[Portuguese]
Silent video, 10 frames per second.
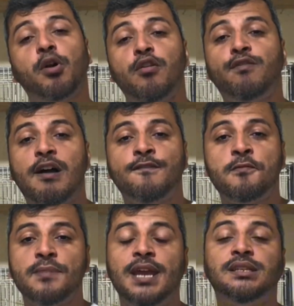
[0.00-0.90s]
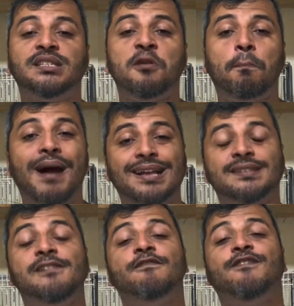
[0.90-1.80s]
provavelmente seu
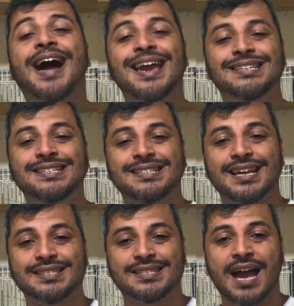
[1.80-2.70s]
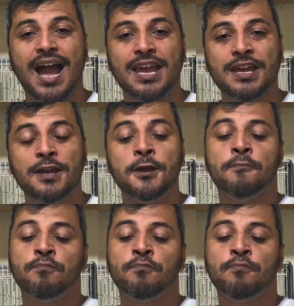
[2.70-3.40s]
pássaro vai desazar aí